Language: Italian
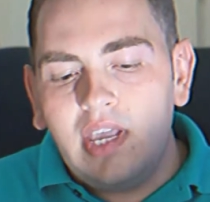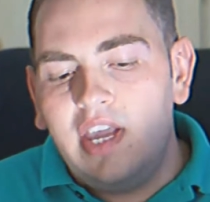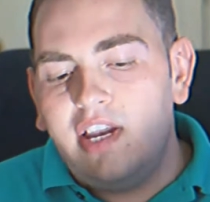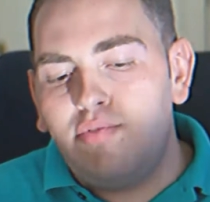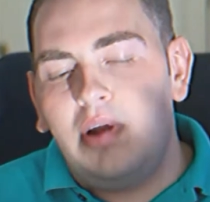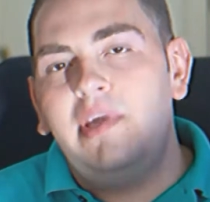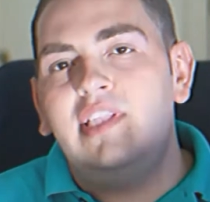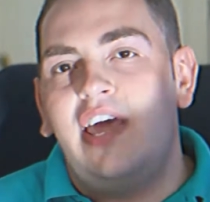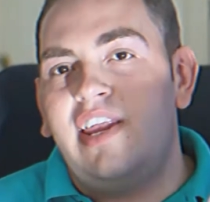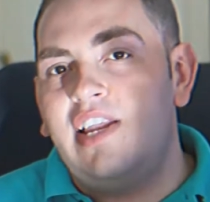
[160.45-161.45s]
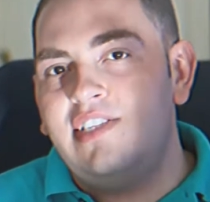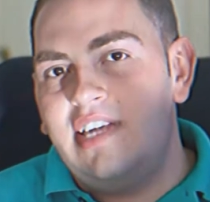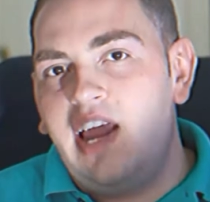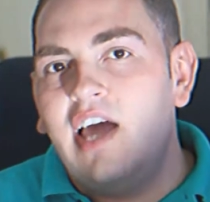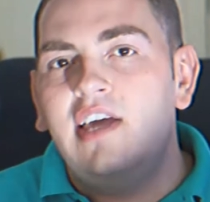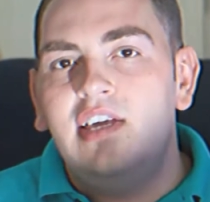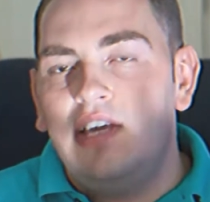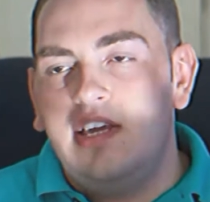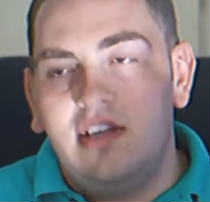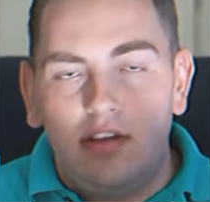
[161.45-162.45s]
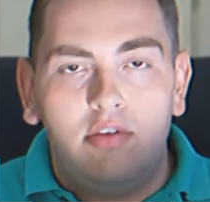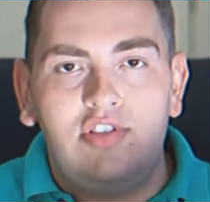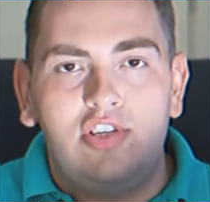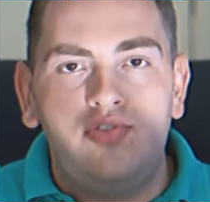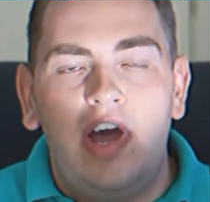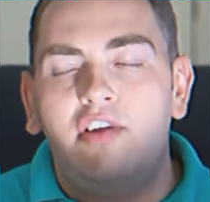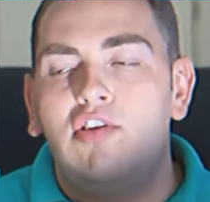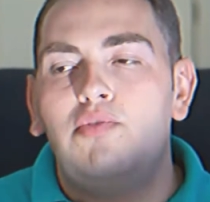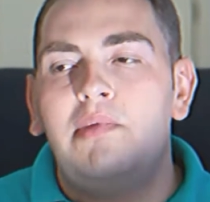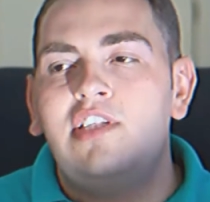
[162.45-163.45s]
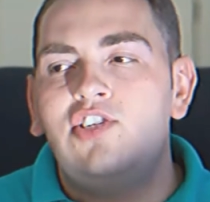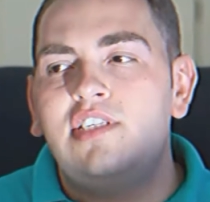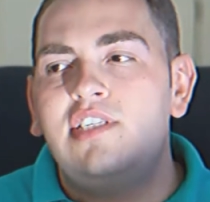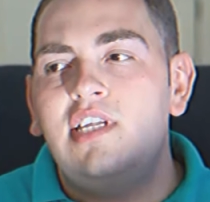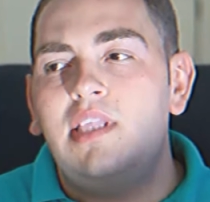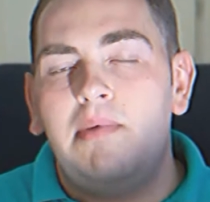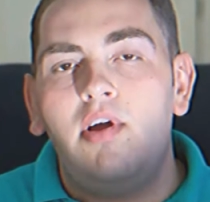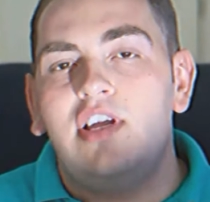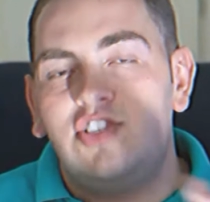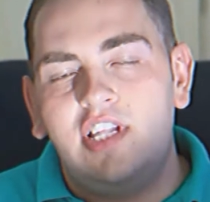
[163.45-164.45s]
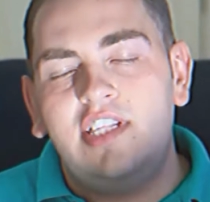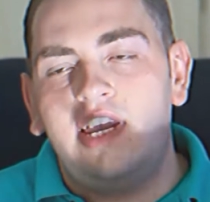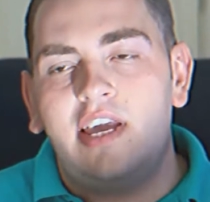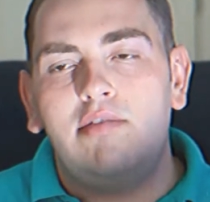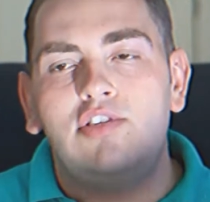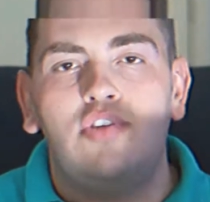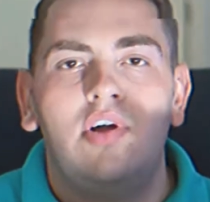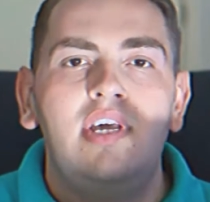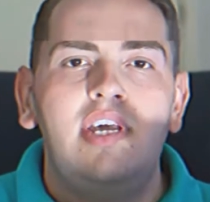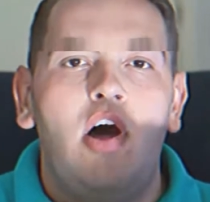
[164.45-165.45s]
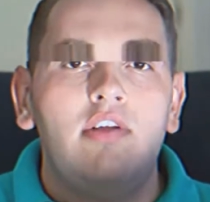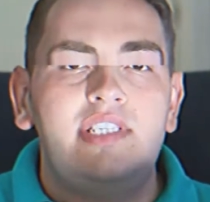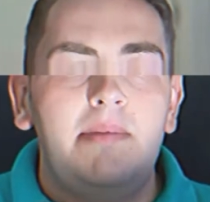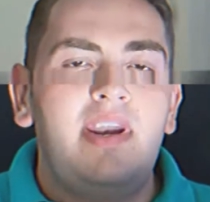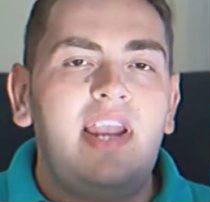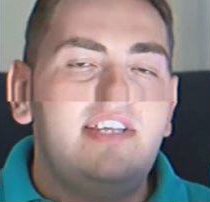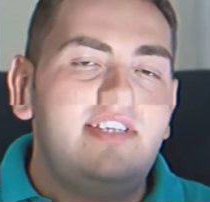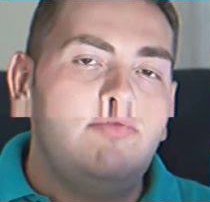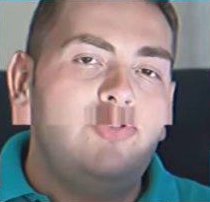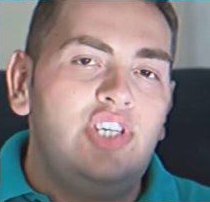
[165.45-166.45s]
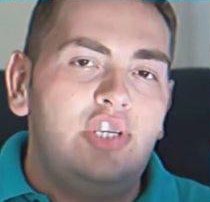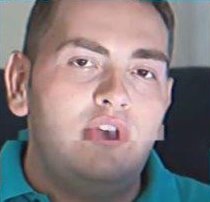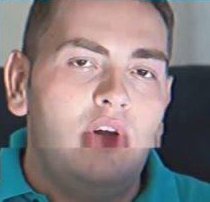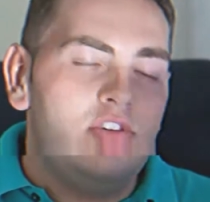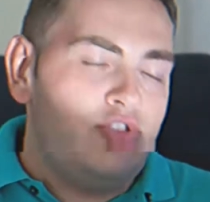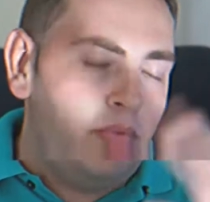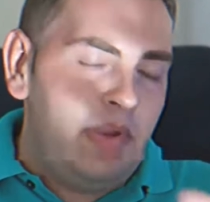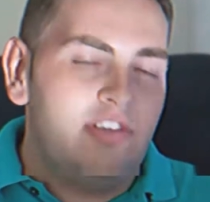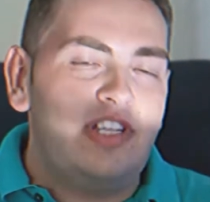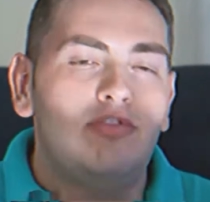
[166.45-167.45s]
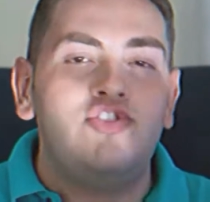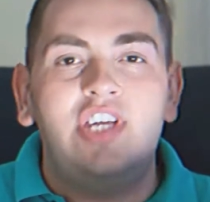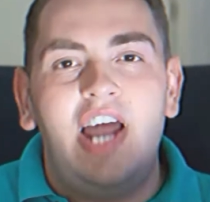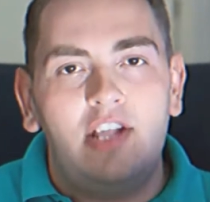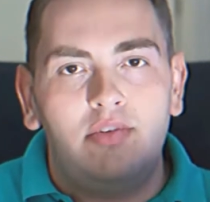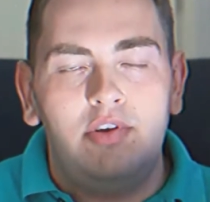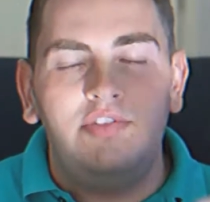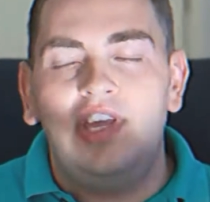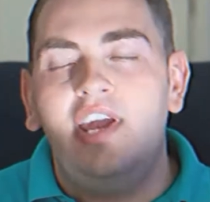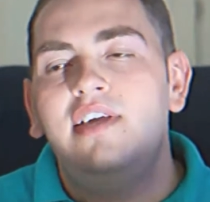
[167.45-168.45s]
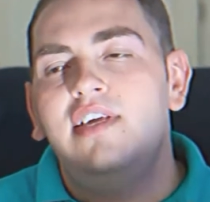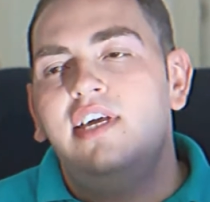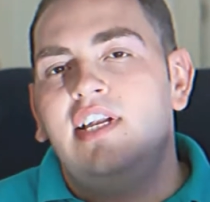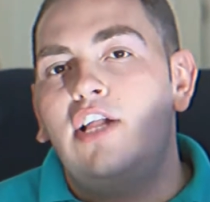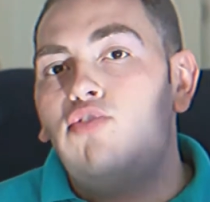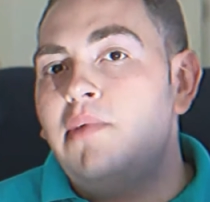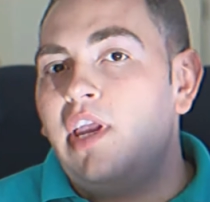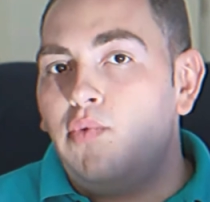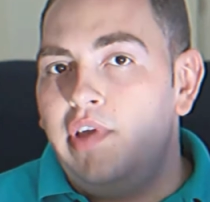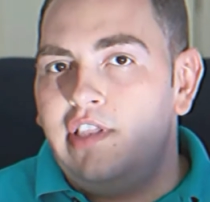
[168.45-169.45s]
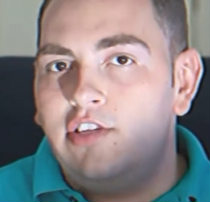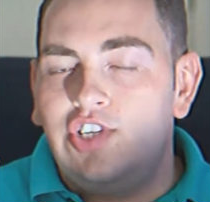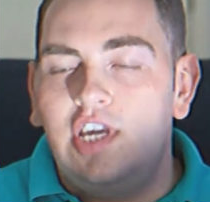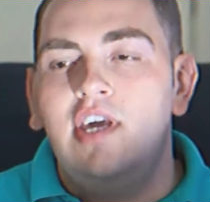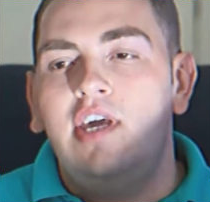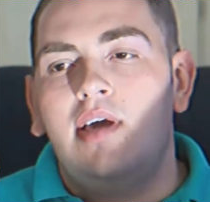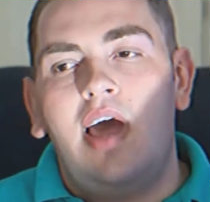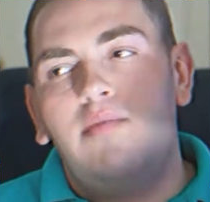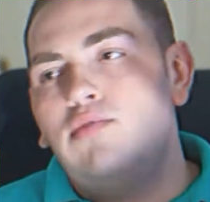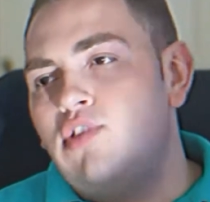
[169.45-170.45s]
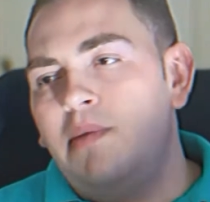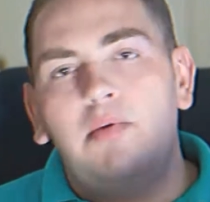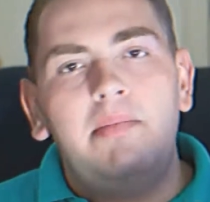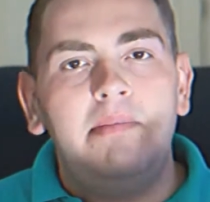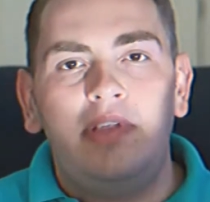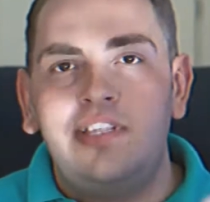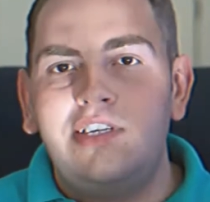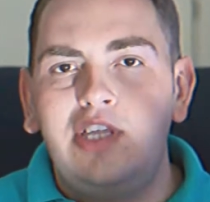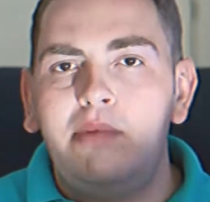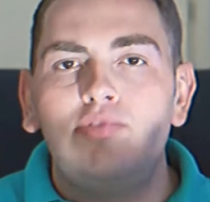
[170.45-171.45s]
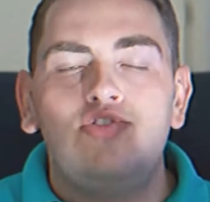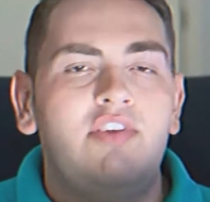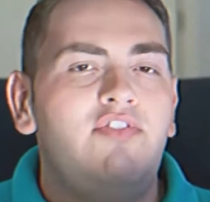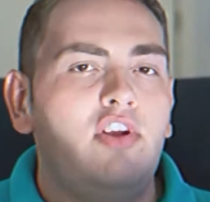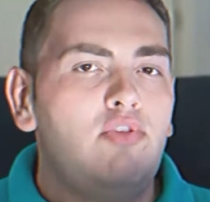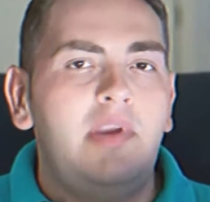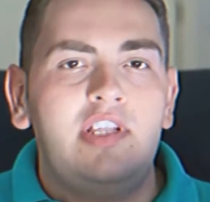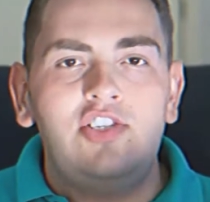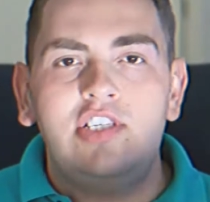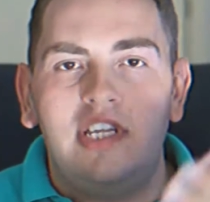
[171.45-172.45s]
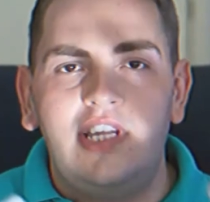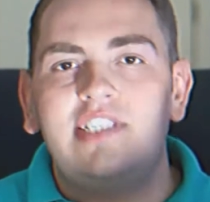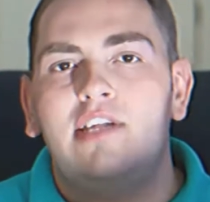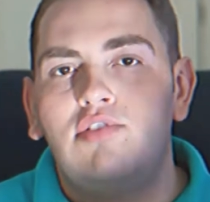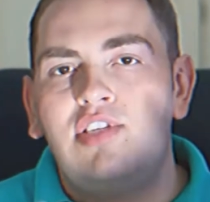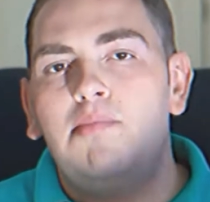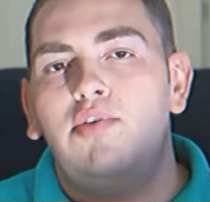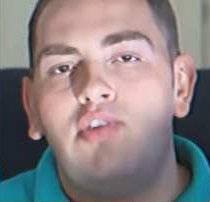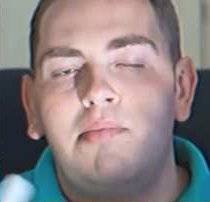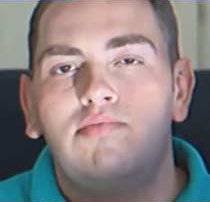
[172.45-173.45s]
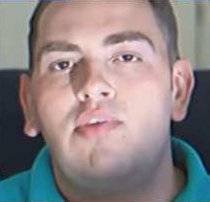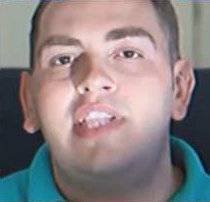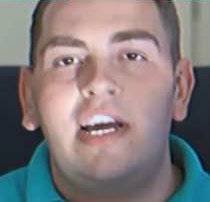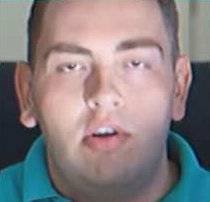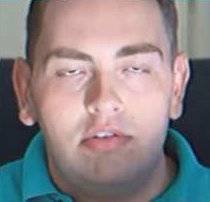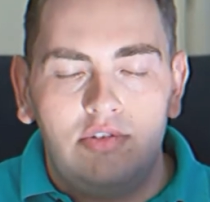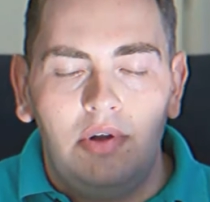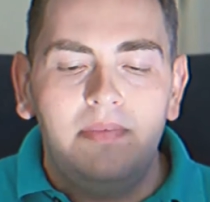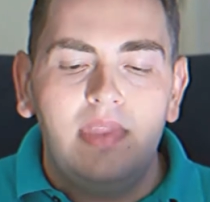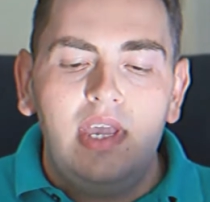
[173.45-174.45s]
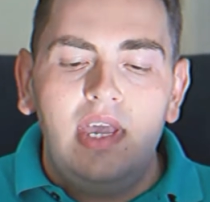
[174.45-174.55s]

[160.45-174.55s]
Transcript: che naturalmente realizzerà eh, lo stesso anno, nel 2017, però c'è da dire che questo Hot Summer Nights è uscito, cioè o meglio è stato girato, voglio dire, nel 2015, ha avuto dei problemi di distribuzione fino al 2017 che è stato distribuito appunto ad agosto.